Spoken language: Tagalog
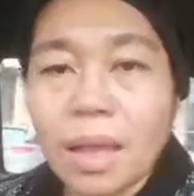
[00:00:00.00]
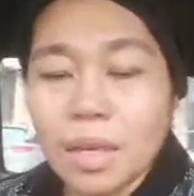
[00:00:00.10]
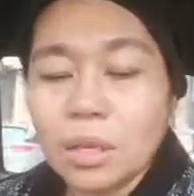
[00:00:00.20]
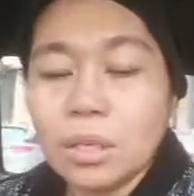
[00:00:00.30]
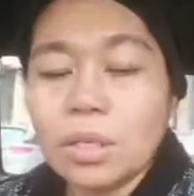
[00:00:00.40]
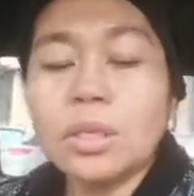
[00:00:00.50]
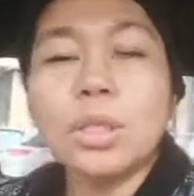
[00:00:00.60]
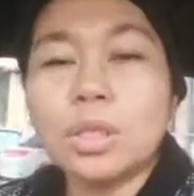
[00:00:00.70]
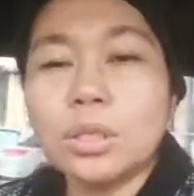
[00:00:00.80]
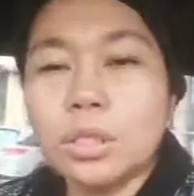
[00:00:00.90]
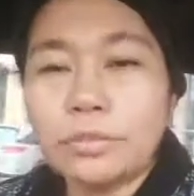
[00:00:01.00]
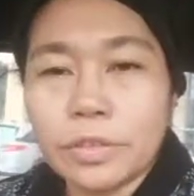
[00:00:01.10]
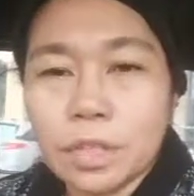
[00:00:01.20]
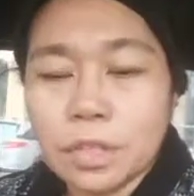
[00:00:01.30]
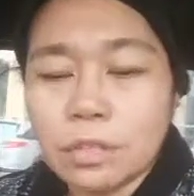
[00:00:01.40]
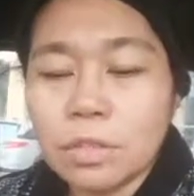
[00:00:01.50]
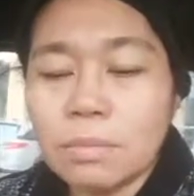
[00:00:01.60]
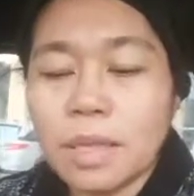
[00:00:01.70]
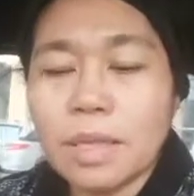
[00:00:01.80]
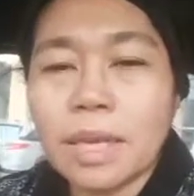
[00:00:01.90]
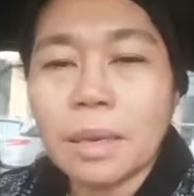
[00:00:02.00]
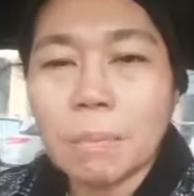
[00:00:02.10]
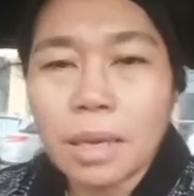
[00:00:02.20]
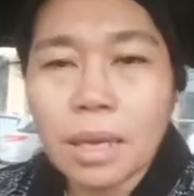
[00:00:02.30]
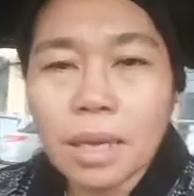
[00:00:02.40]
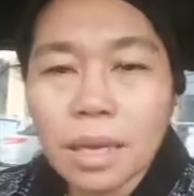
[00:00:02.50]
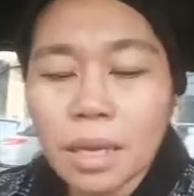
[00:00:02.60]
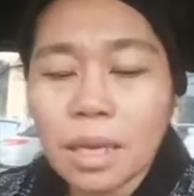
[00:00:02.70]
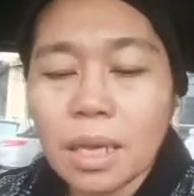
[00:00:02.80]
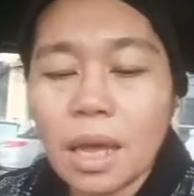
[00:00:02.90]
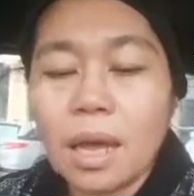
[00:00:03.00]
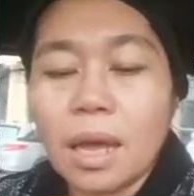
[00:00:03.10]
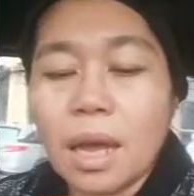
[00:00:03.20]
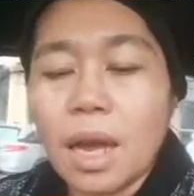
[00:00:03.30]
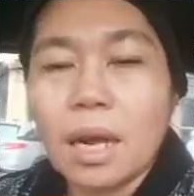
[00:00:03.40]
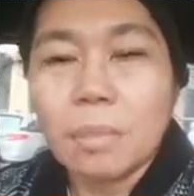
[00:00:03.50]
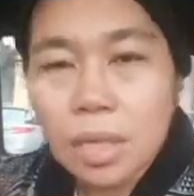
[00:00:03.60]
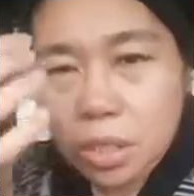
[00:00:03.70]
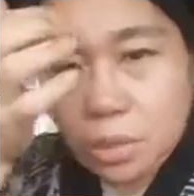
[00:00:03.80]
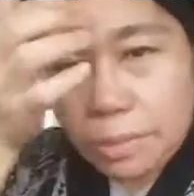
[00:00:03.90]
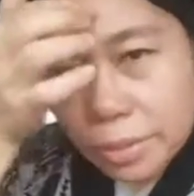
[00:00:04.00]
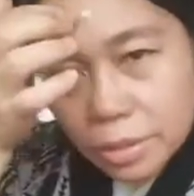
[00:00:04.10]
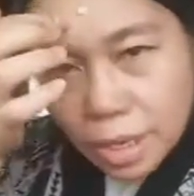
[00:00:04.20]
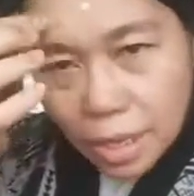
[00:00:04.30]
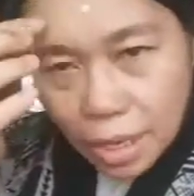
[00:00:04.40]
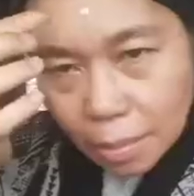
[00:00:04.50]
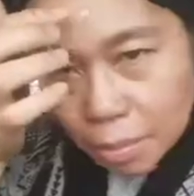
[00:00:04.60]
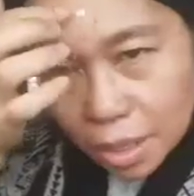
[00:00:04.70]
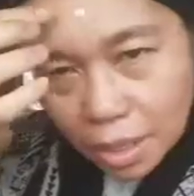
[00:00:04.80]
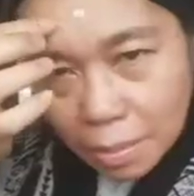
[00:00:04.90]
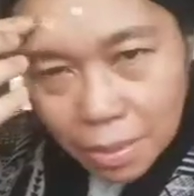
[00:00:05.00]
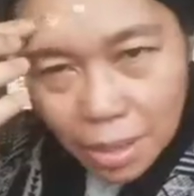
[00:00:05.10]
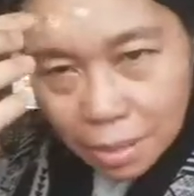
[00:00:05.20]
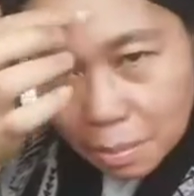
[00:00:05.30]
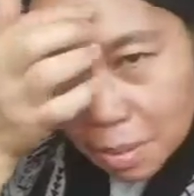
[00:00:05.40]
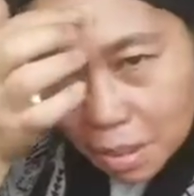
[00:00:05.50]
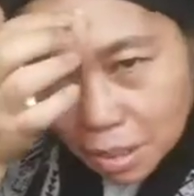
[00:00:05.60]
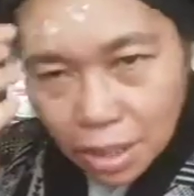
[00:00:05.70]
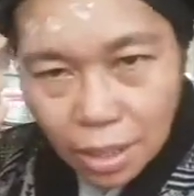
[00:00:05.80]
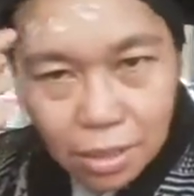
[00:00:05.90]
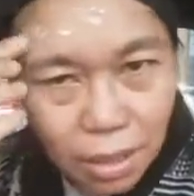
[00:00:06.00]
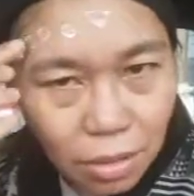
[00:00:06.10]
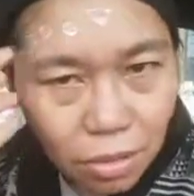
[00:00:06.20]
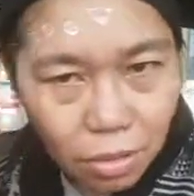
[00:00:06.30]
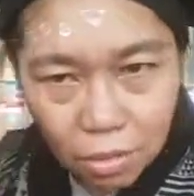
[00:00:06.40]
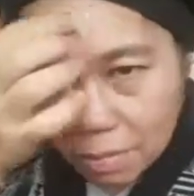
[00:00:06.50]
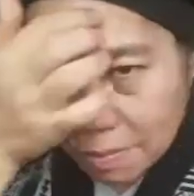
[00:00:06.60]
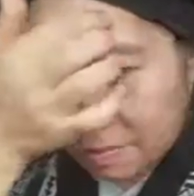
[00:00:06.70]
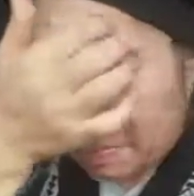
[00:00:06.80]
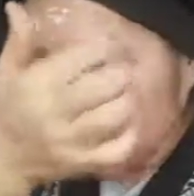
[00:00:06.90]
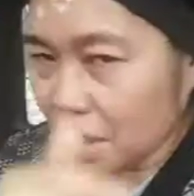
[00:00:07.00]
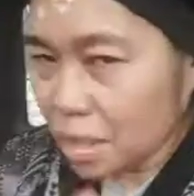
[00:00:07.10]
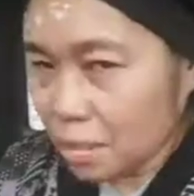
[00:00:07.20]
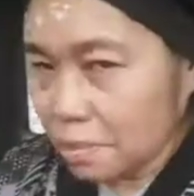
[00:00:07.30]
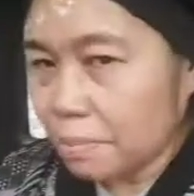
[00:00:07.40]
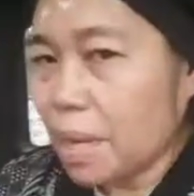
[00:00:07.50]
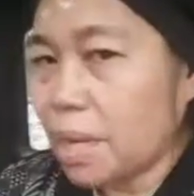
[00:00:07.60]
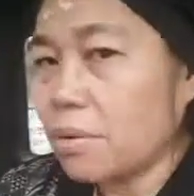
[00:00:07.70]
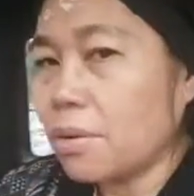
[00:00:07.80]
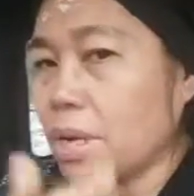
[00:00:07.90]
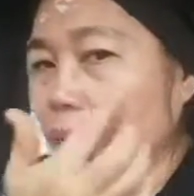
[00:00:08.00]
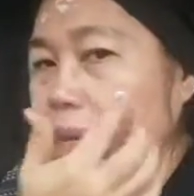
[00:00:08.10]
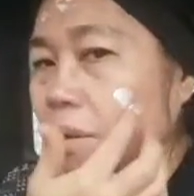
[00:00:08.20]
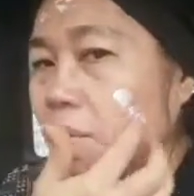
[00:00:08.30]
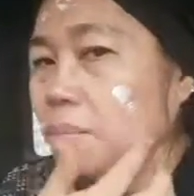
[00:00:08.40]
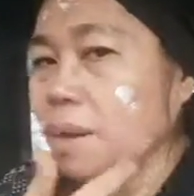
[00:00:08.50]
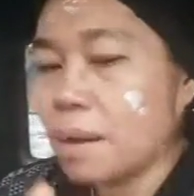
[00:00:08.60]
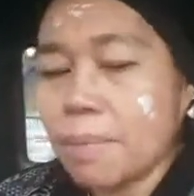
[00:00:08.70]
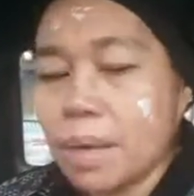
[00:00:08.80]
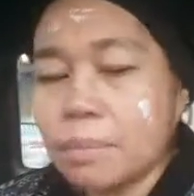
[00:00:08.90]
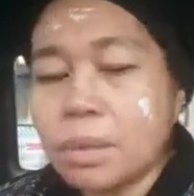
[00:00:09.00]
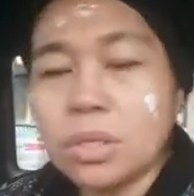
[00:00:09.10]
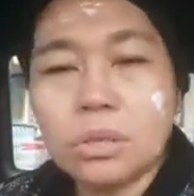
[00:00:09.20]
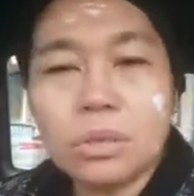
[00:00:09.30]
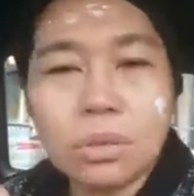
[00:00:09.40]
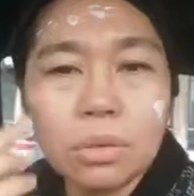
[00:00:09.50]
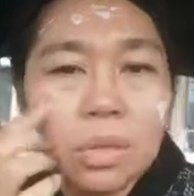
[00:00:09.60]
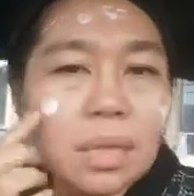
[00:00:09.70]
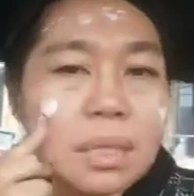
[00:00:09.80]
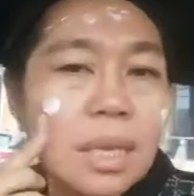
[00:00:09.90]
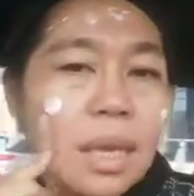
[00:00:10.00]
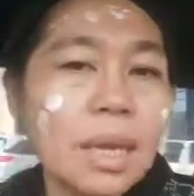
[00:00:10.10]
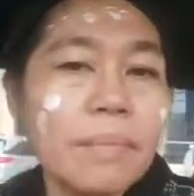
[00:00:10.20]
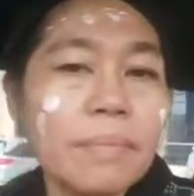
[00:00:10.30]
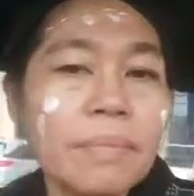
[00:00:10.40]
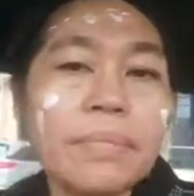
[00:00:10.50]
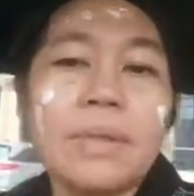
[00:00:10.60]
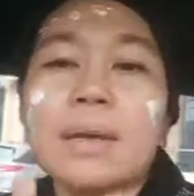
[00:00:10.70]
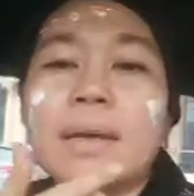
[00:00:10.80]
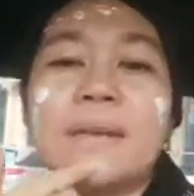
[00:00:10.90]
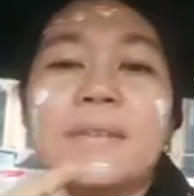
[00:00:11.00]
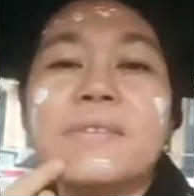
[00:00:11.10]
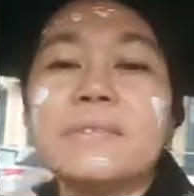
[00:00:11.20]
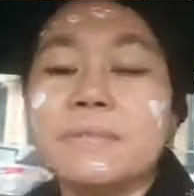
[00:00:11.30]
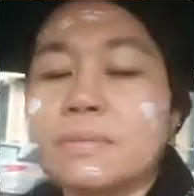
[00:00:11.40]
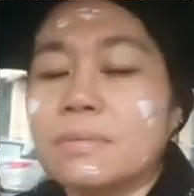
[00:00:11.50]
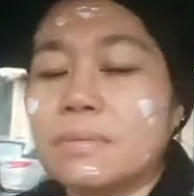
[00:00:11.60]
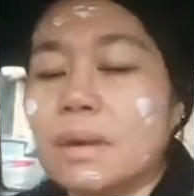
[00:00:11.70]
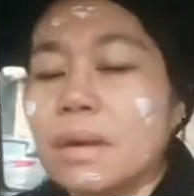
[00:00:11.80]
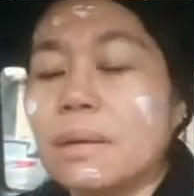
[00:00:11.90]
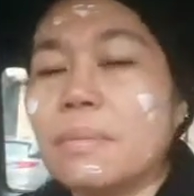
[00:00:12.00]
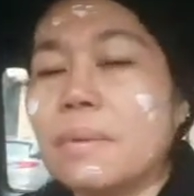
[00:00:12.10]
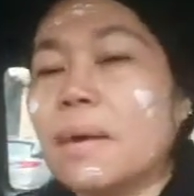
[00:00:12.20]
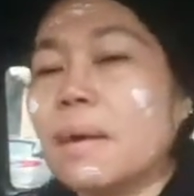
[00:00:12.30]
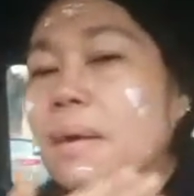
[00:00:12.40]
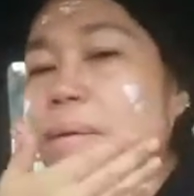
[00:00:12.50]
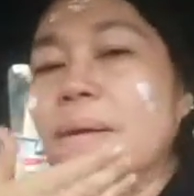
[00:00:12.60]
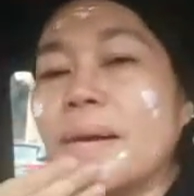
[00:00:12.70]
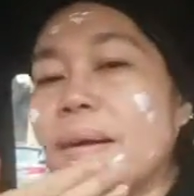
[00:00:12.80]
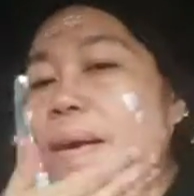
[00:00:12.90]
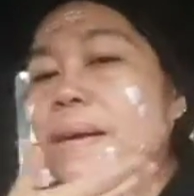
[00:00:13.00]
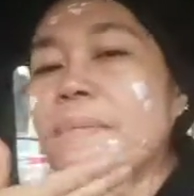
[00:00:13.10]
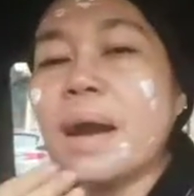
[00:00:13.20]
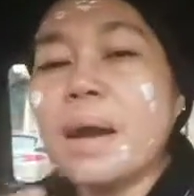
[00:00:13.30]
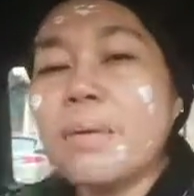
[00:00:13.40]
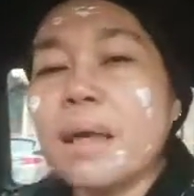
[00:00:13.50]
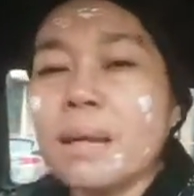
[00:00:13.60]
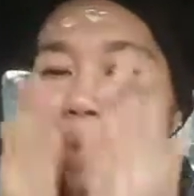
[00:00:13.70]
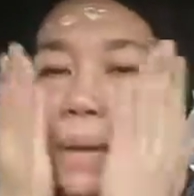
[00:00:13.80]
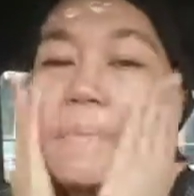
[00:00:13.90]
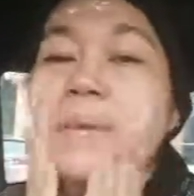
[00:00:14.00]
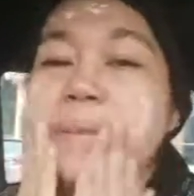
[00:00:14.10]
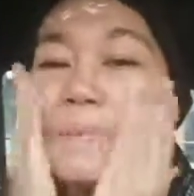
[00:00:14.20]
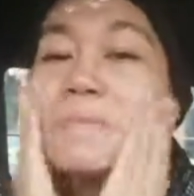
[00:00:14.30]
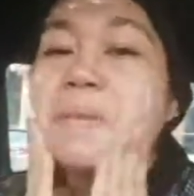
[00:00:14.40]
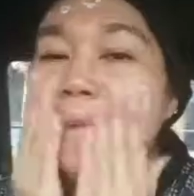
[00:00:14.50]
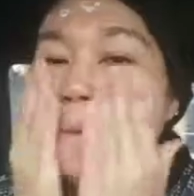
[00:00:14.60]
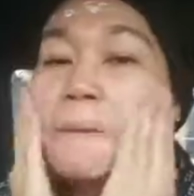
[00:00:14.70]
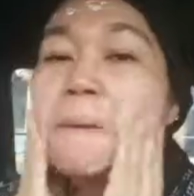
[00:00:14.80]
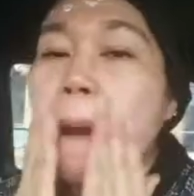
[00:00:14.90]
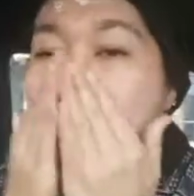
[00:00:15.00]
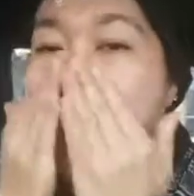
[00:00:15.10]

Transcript: Hello, hello. Good afternoon mga kaibi. Our video for today, punta kami ng beach sa Indigo. Pero hindi ako makapag-video doon kasi ano, uh, bawal mag video